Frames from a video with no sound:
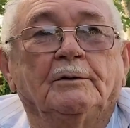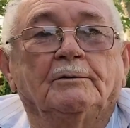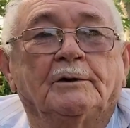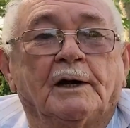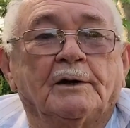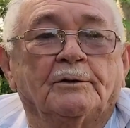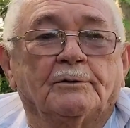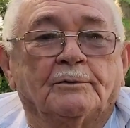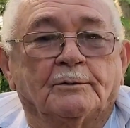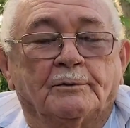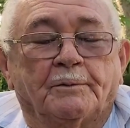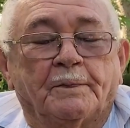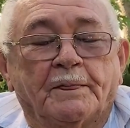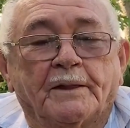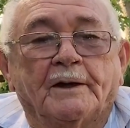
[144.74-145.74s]
Eu quero
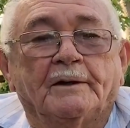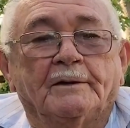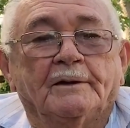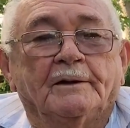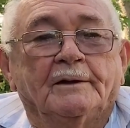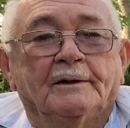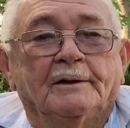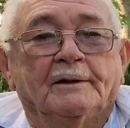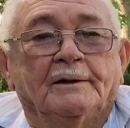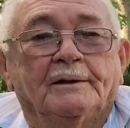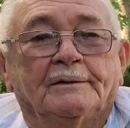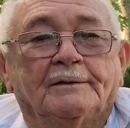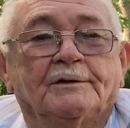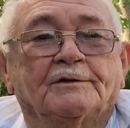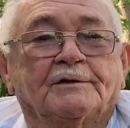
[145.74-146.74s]

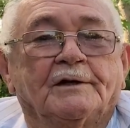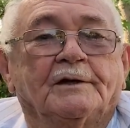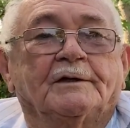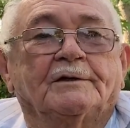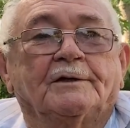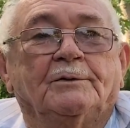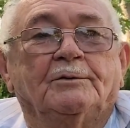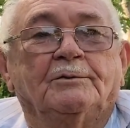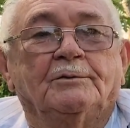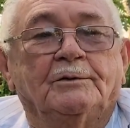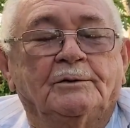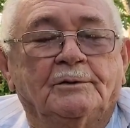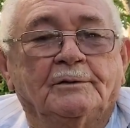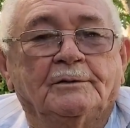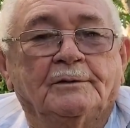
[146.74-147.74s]
dizer que eu
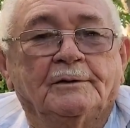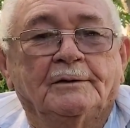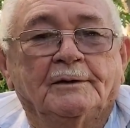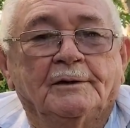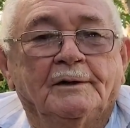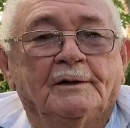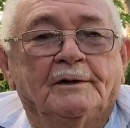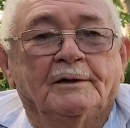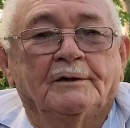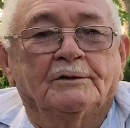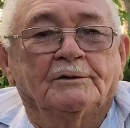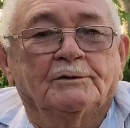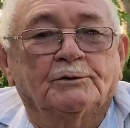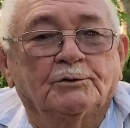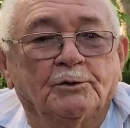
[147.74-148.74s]

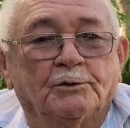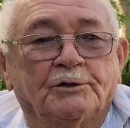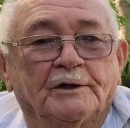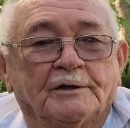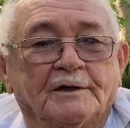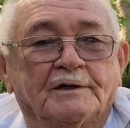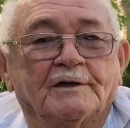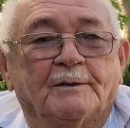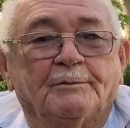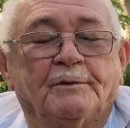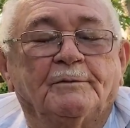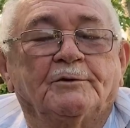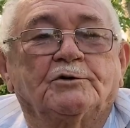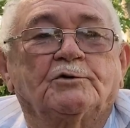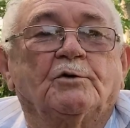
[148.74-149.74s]
estou dentro dessa
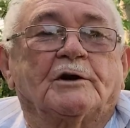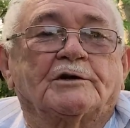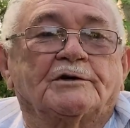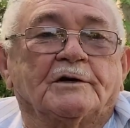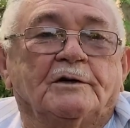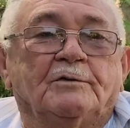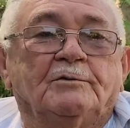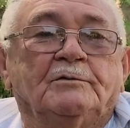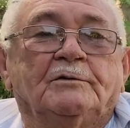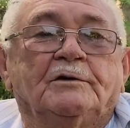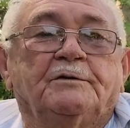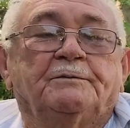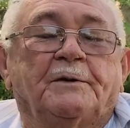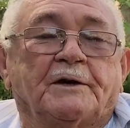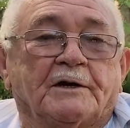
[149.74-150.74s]
mesma situação,
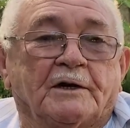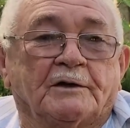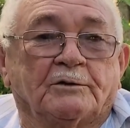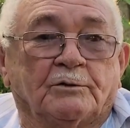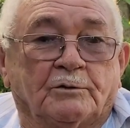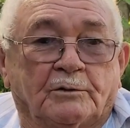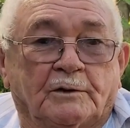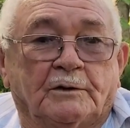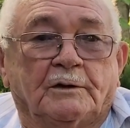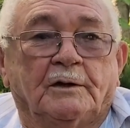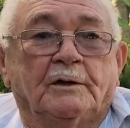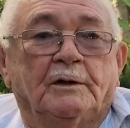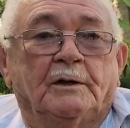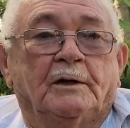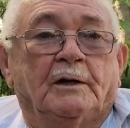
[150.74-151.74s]
esperando
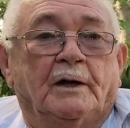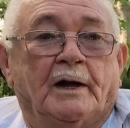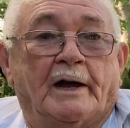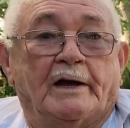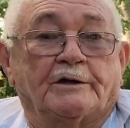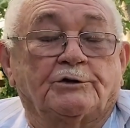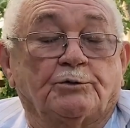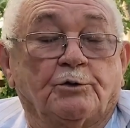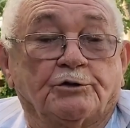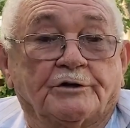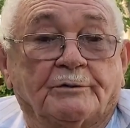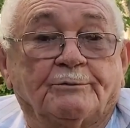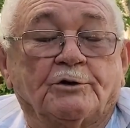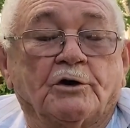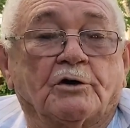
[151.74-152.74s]
as
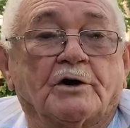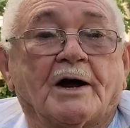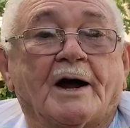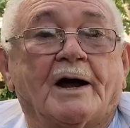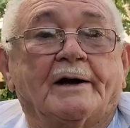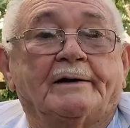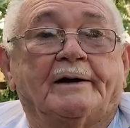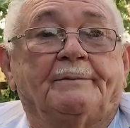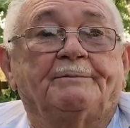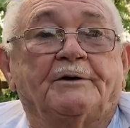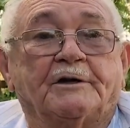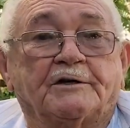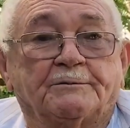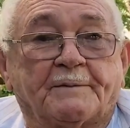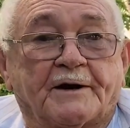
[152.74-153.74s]
coisas melhorar, a
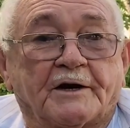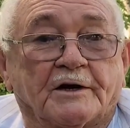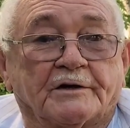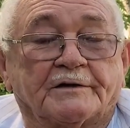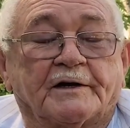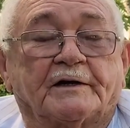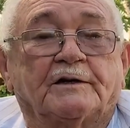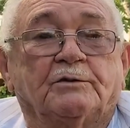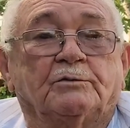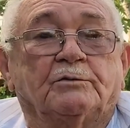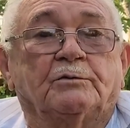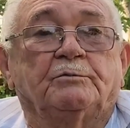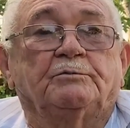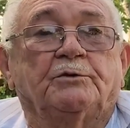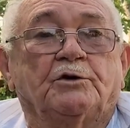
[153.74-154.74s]
minha esperança é que
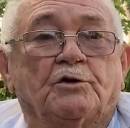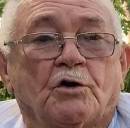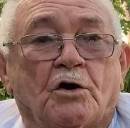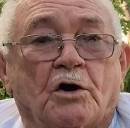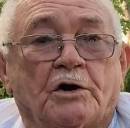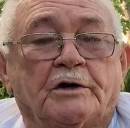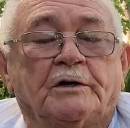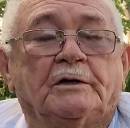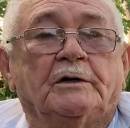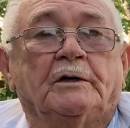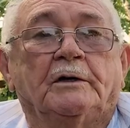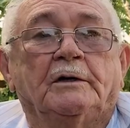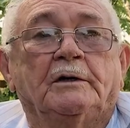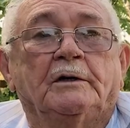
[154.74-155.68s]
melhorem